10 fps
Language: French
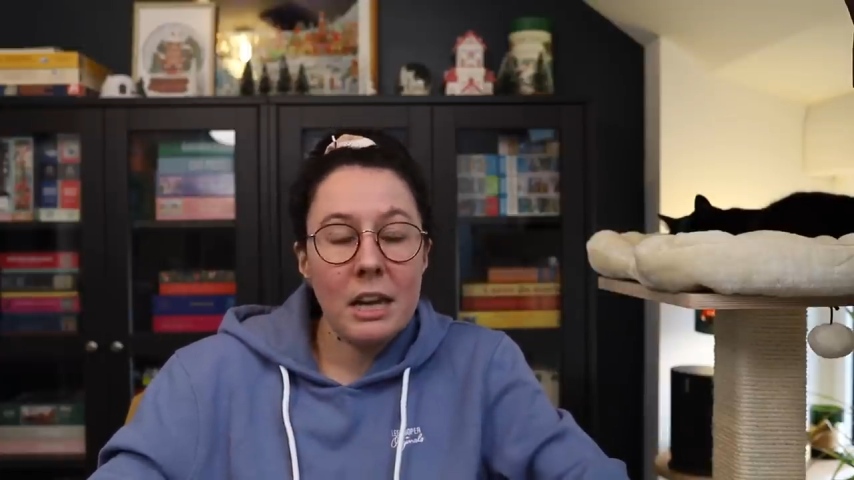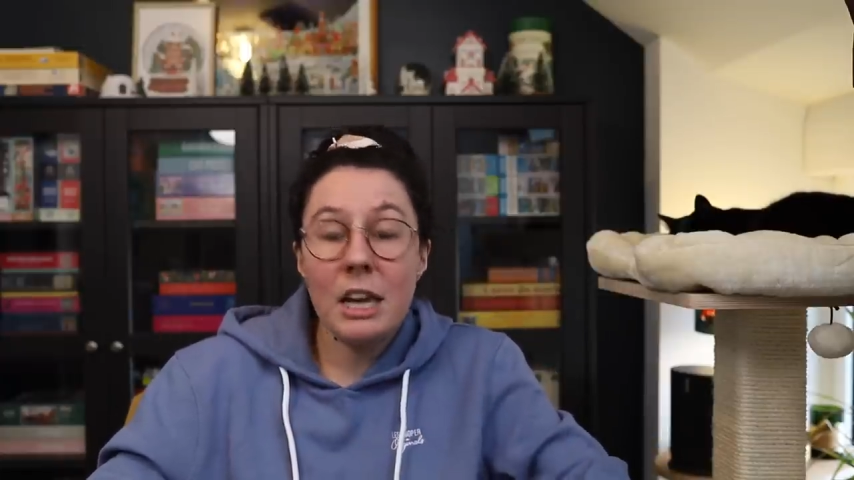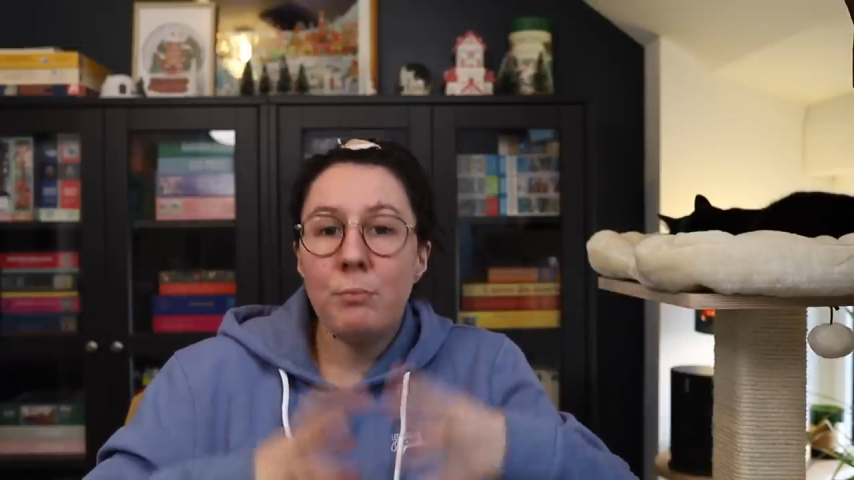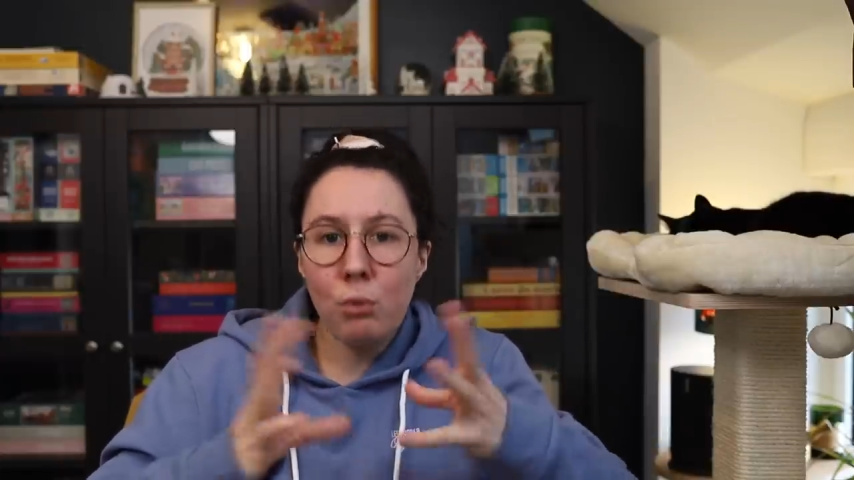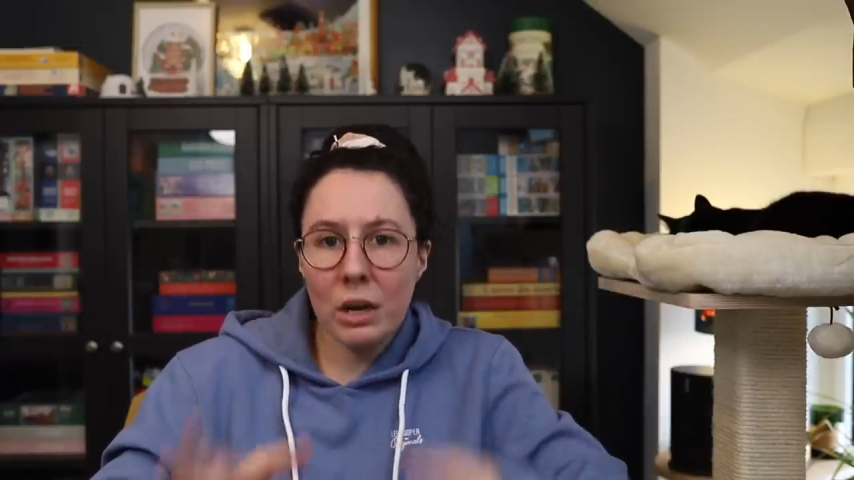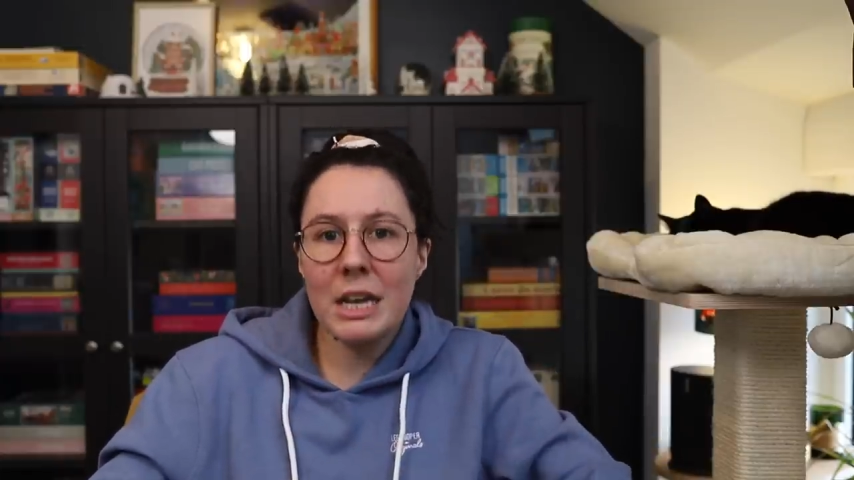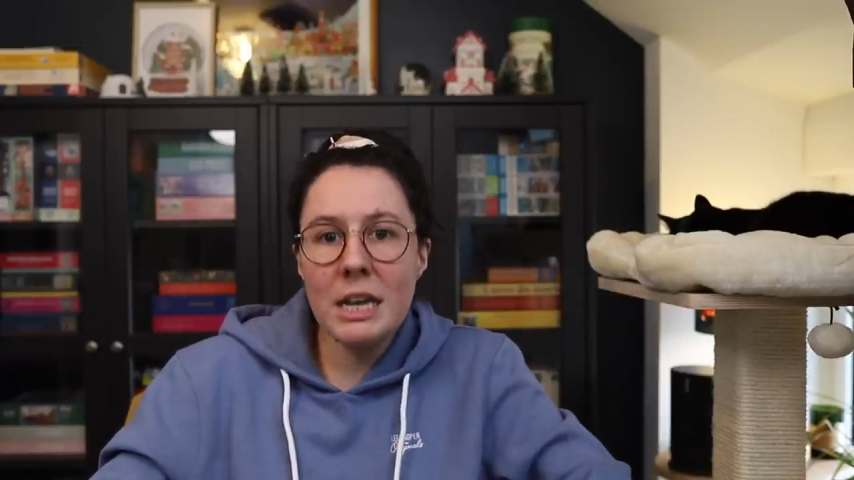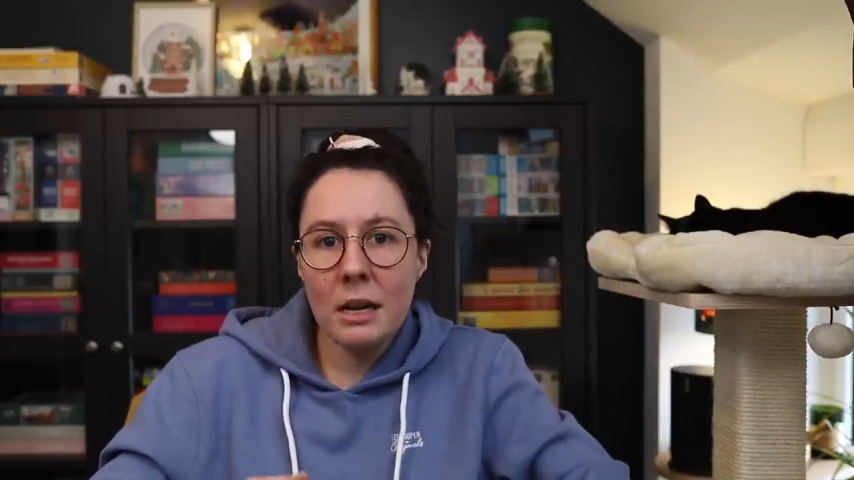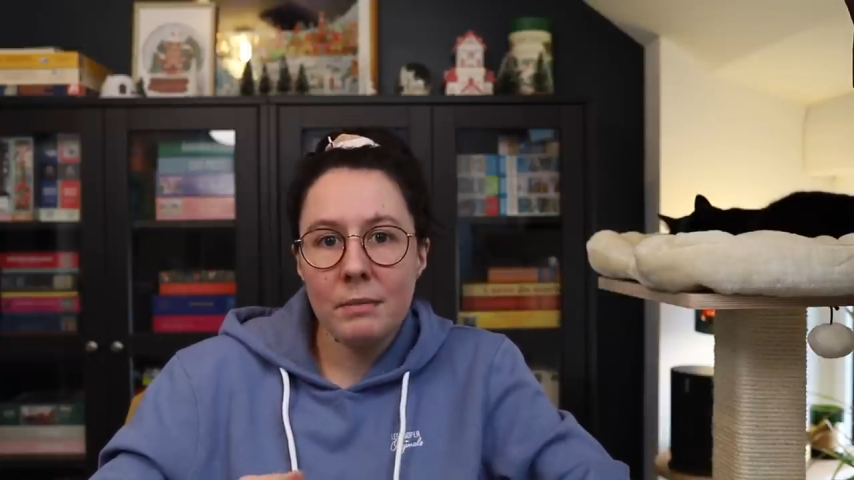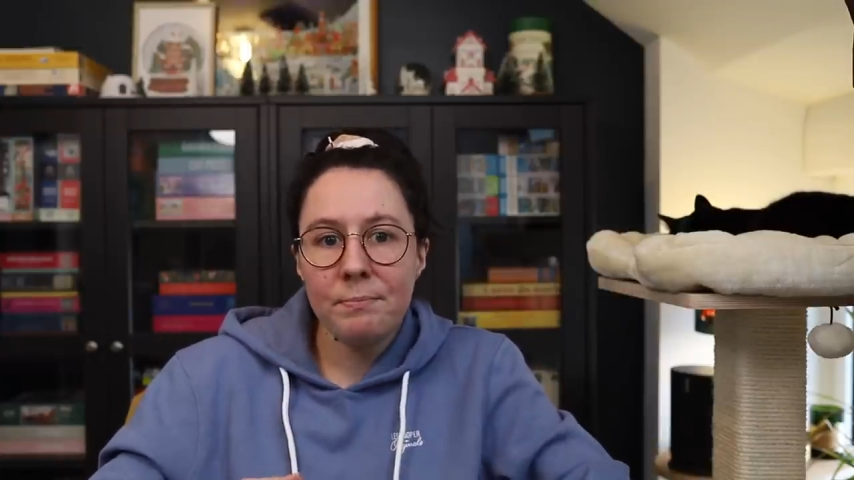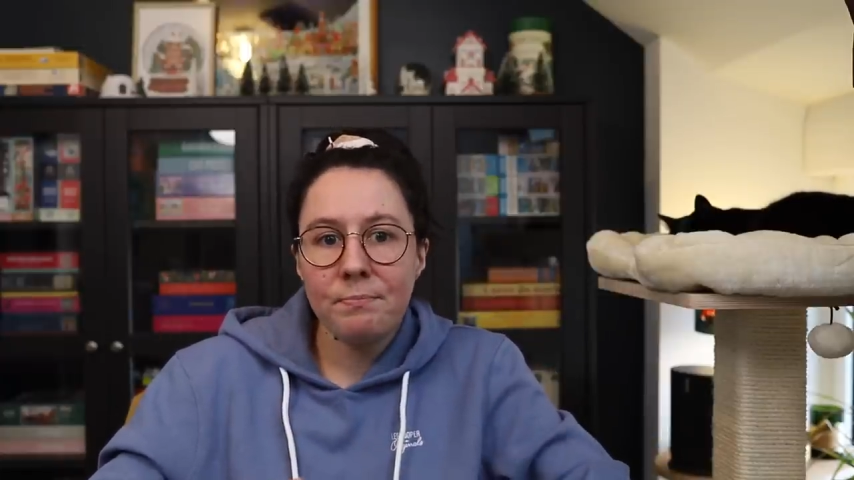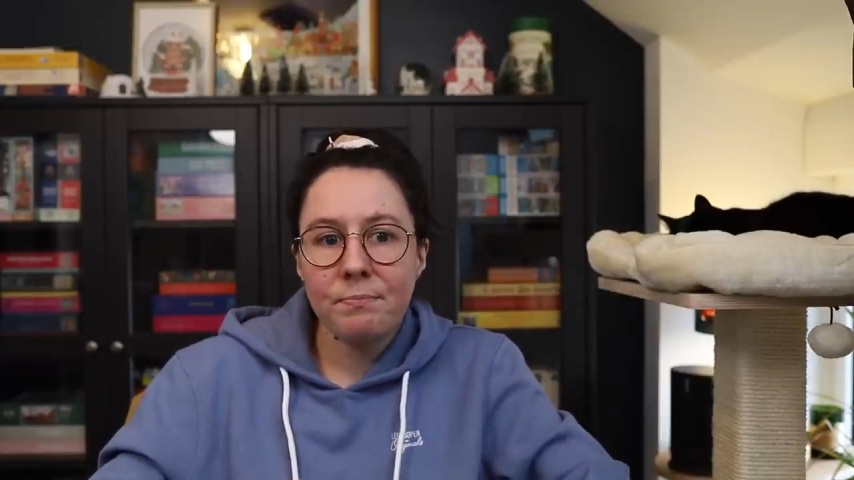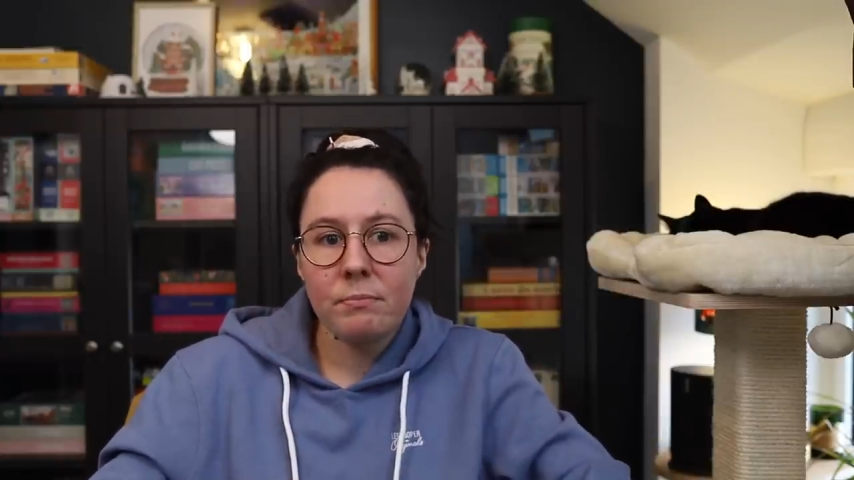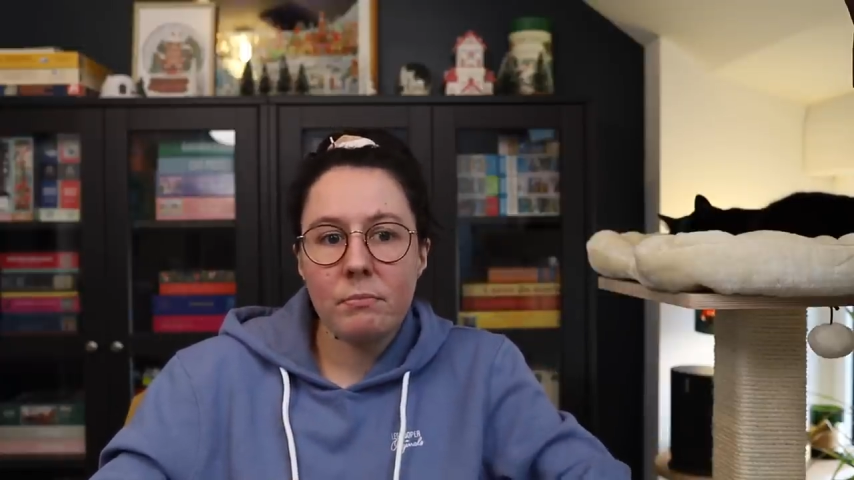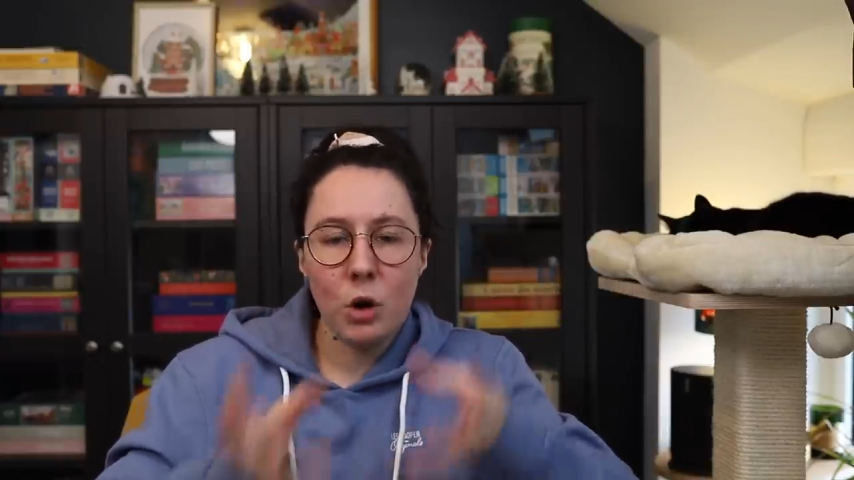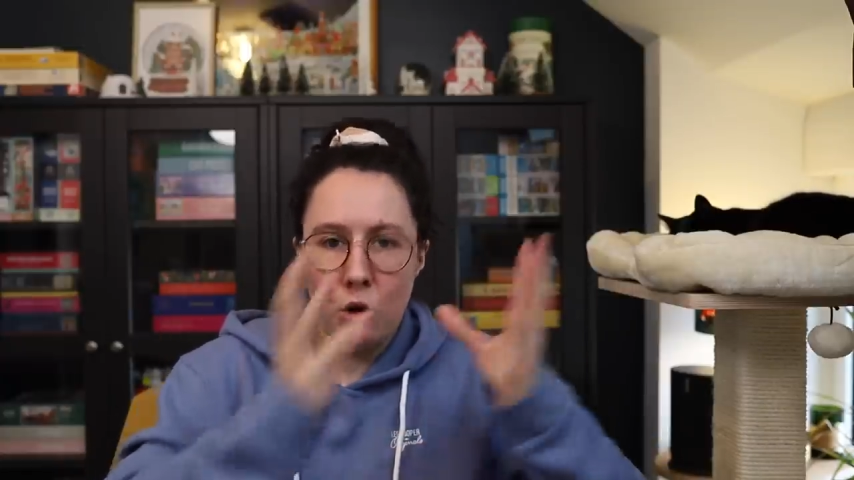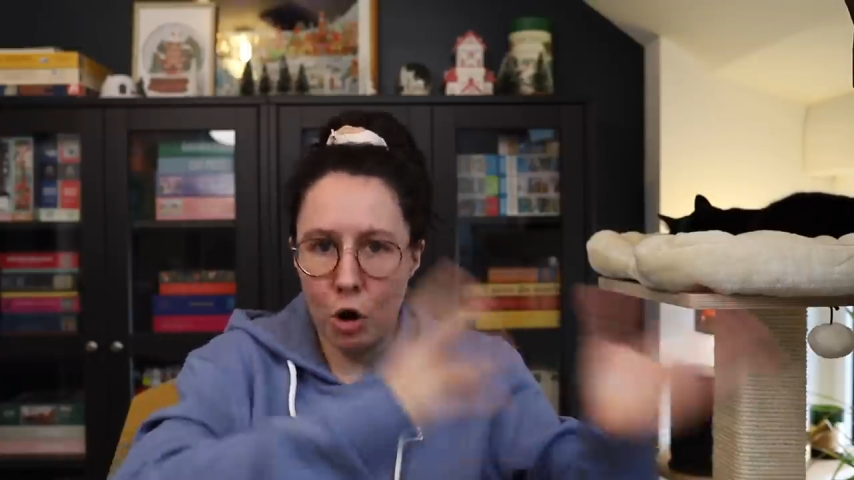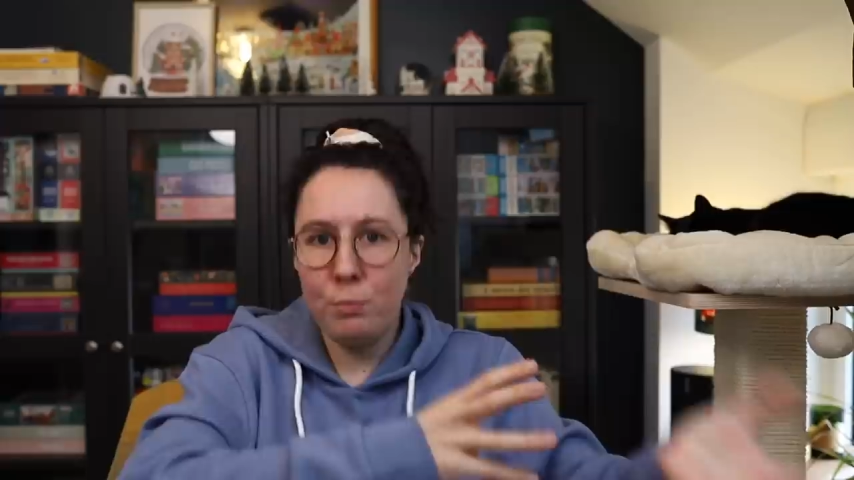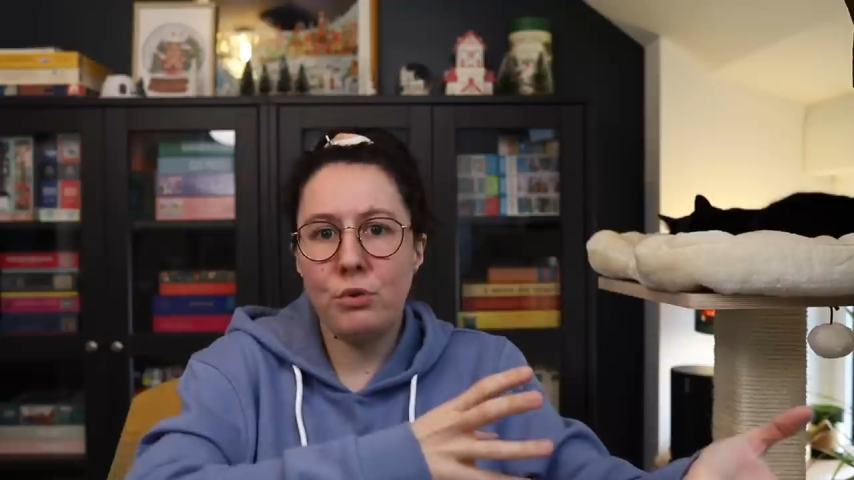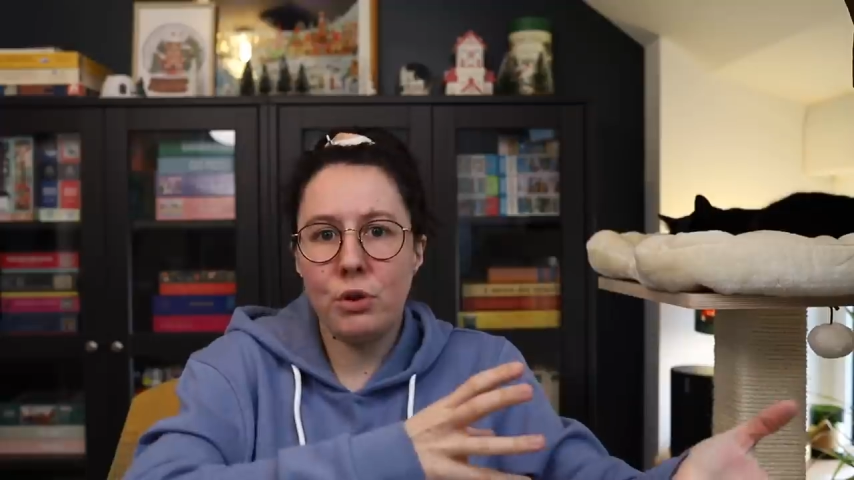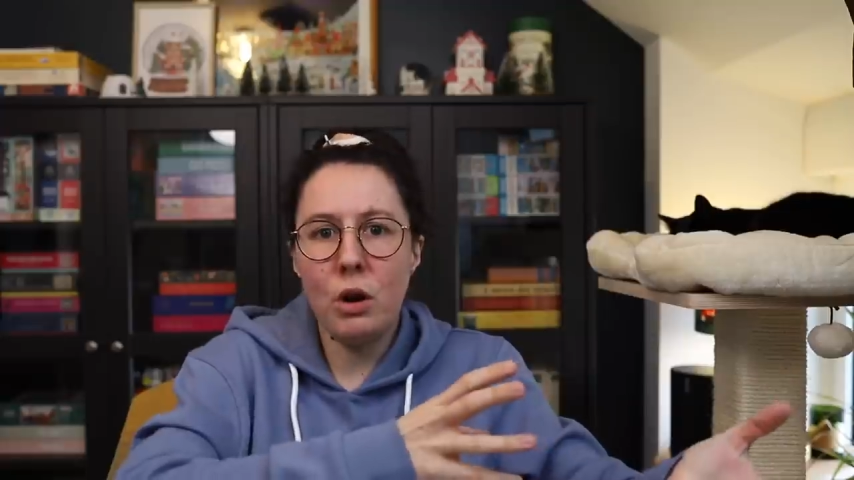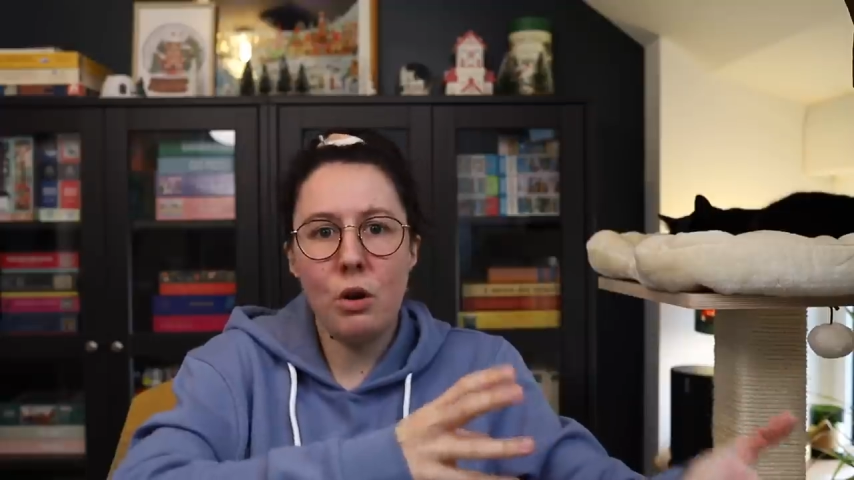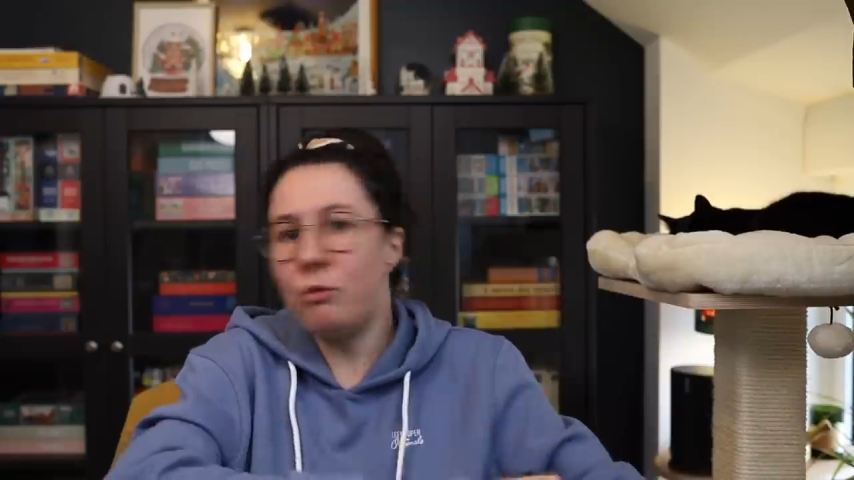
et pour qui leurs puzzles